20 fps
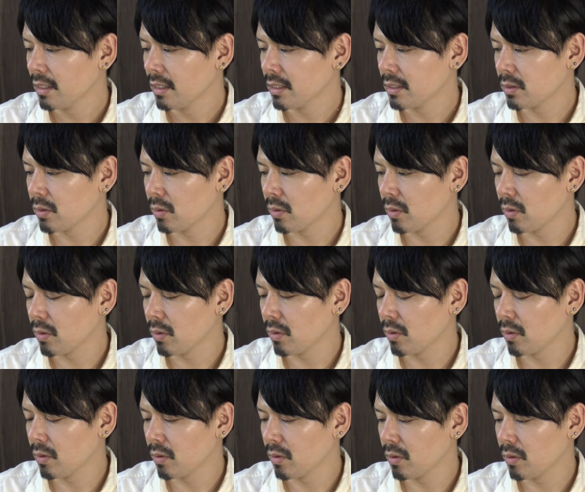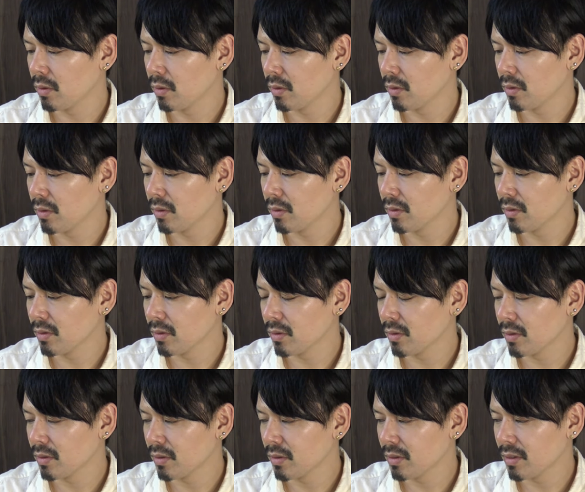その
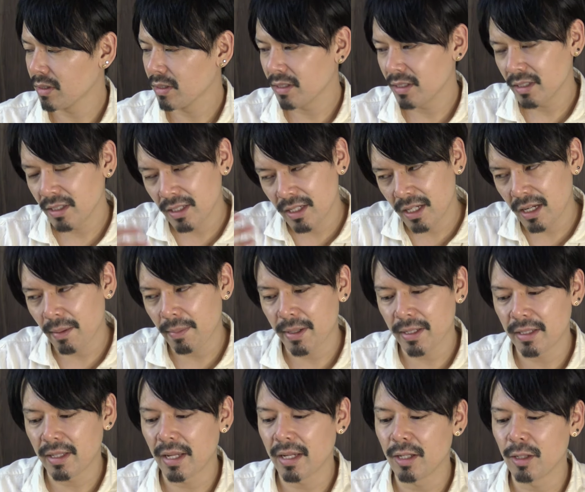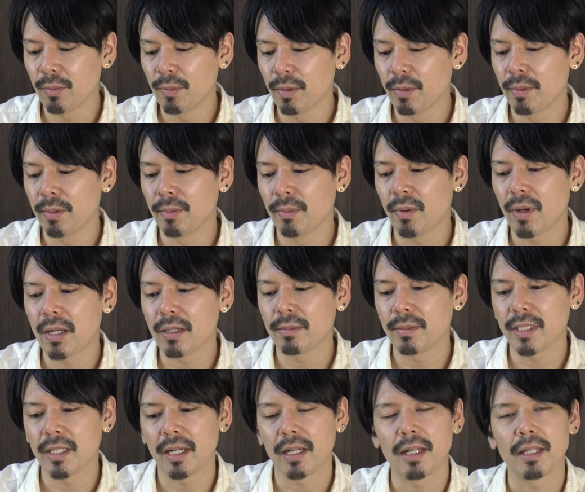リカバリーできる部分もある
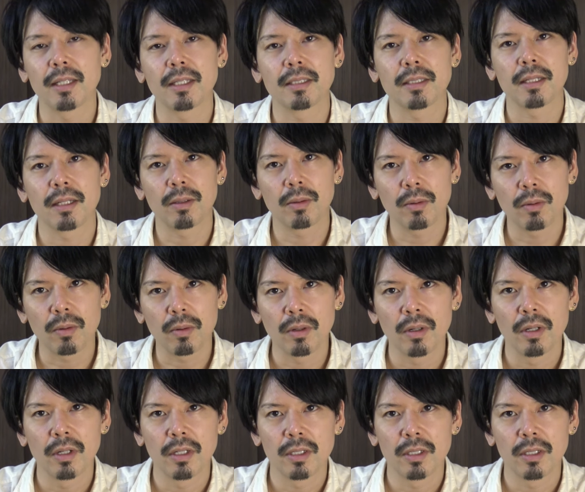みたいなんですけど